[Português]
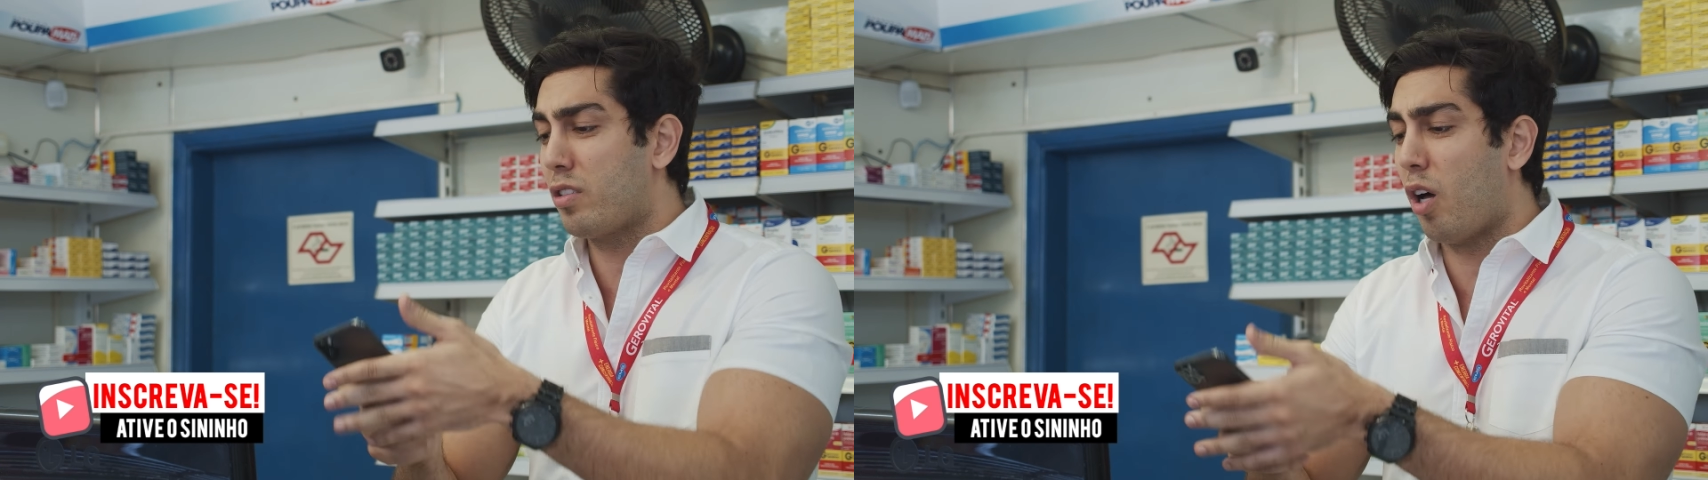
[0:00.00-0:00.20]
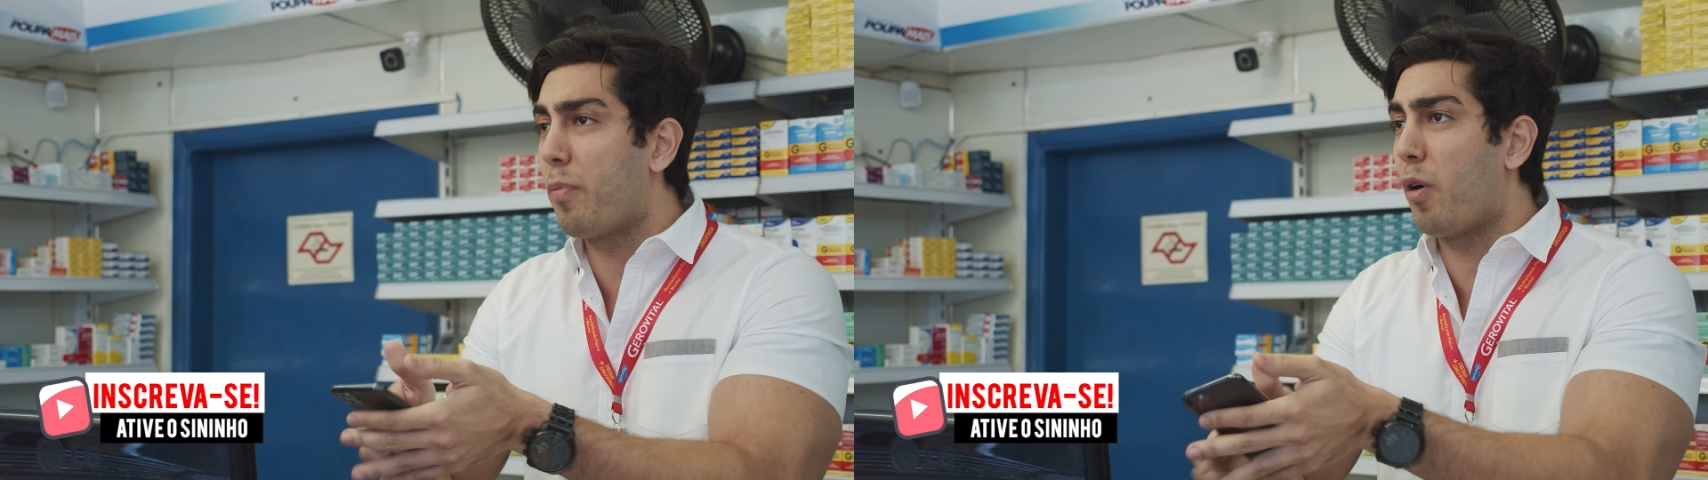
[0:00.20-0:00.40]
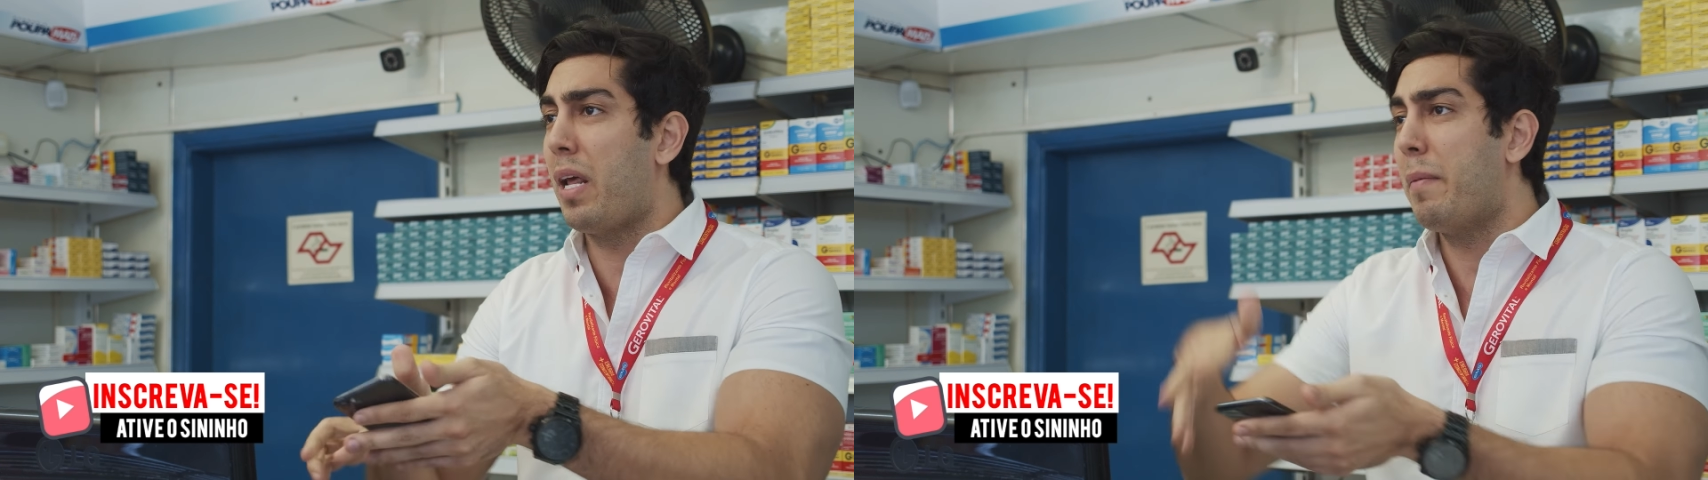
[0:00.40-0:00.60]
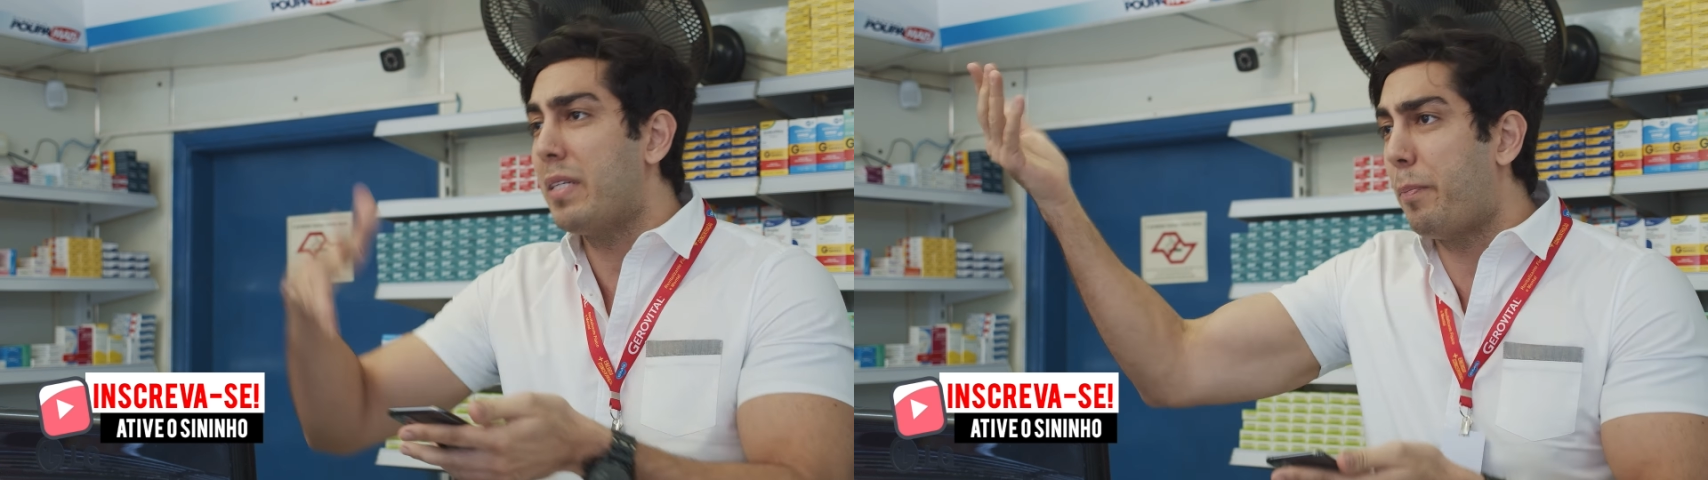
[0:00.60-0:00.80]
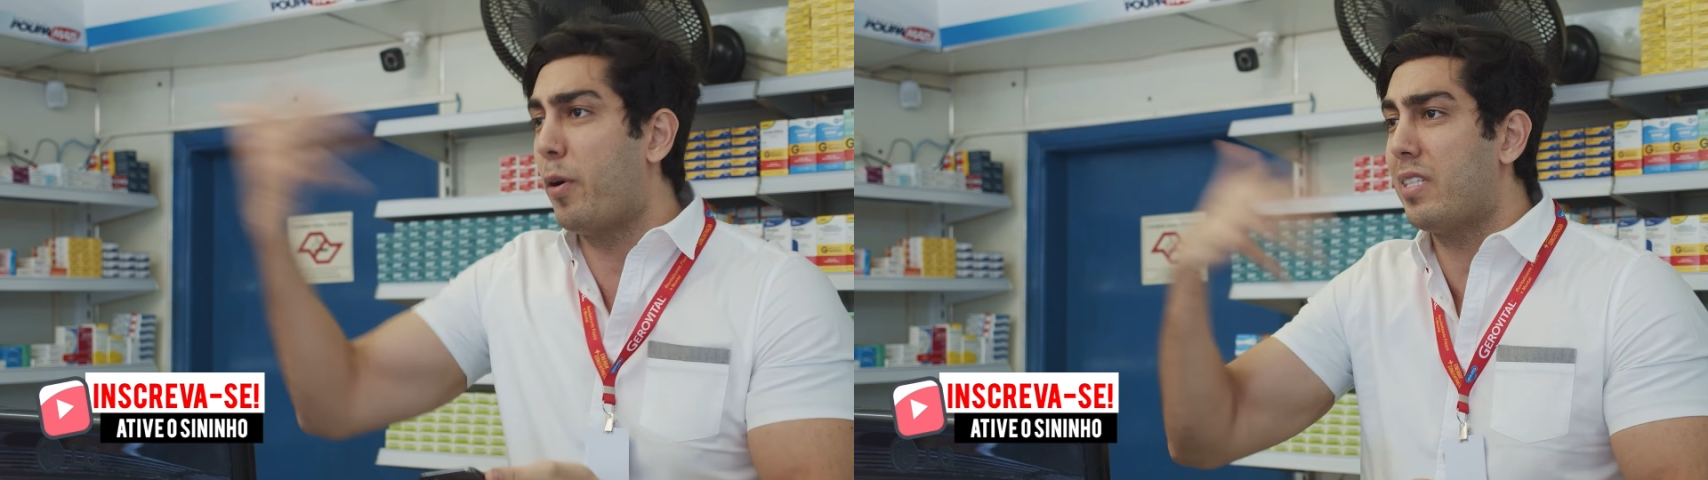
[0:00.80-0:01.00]
dá um problema,
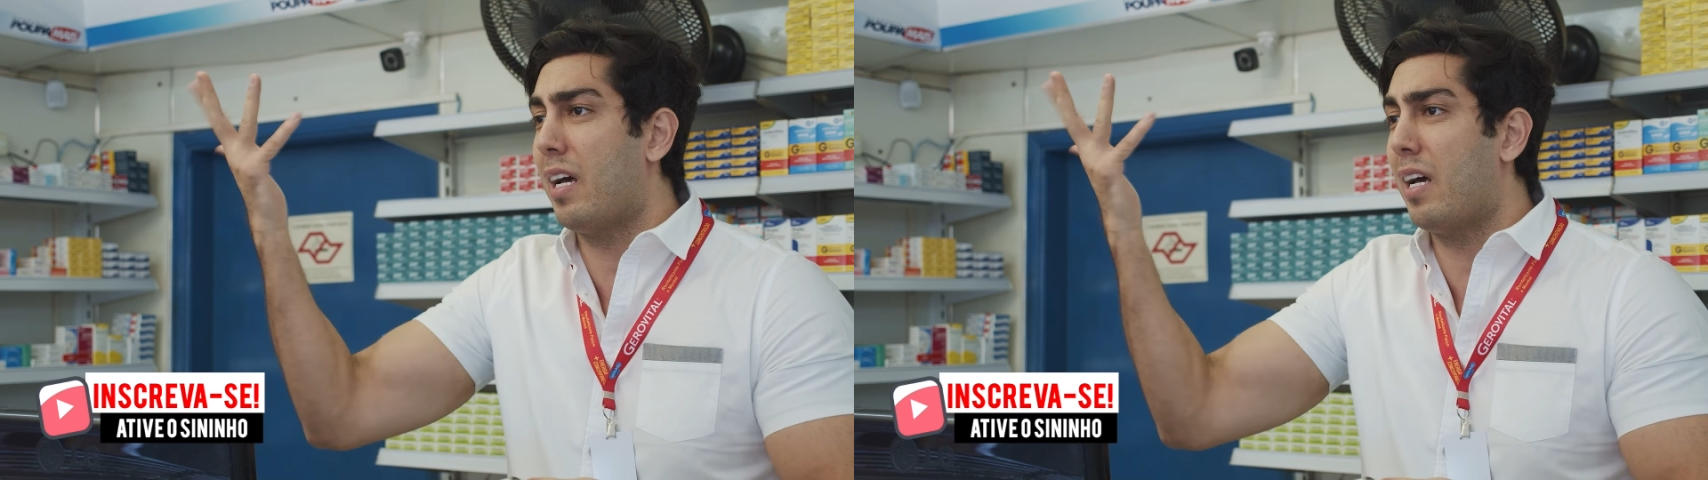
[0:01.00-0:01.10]
depois a,